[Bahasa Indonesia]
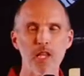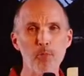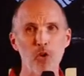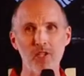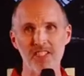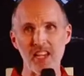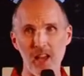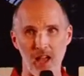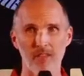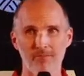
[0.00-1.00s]
Ibu
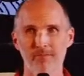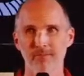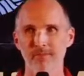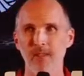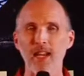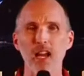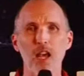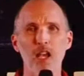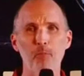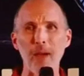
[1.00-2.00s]
Agustina
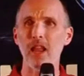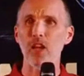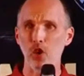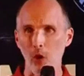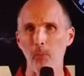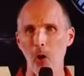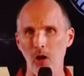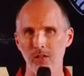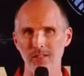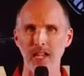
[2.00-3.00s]
adalah kepala
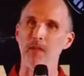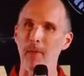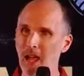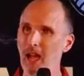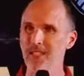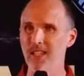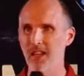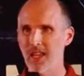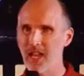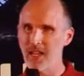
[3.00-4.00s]
kelompok dari mana
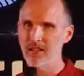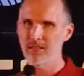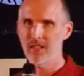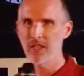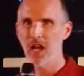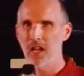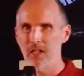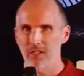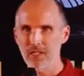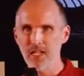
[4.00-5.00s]
asal kain
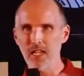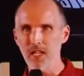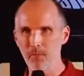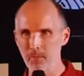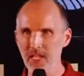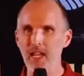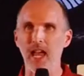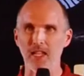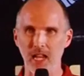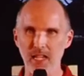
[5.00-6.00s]
yang
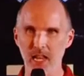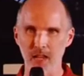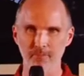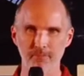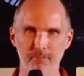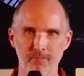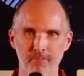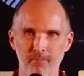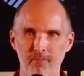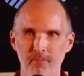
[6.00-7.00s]
dilihat tadi.
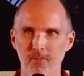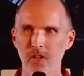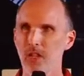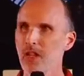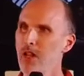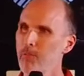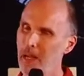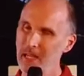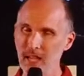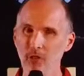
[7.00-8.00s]

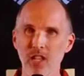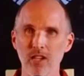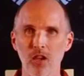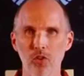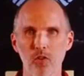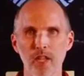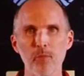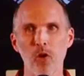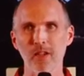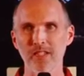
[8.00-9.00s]
Pada tahun yang lalu,
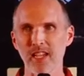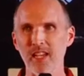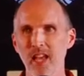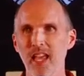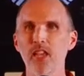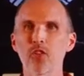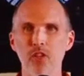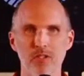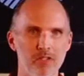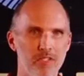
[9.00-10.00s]
Ibu Agustina
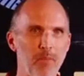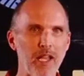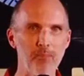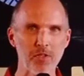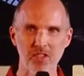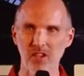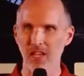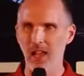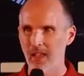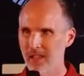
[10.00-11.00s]
ikut sebagai
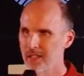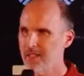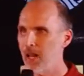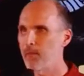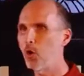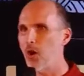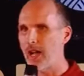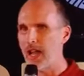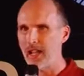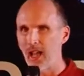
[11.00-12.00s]
peserta dalam loka
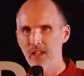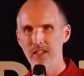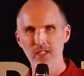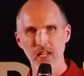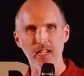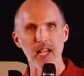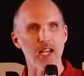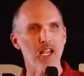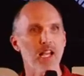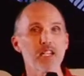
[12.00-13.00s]
karya yang
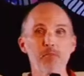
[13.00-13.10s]
diadakan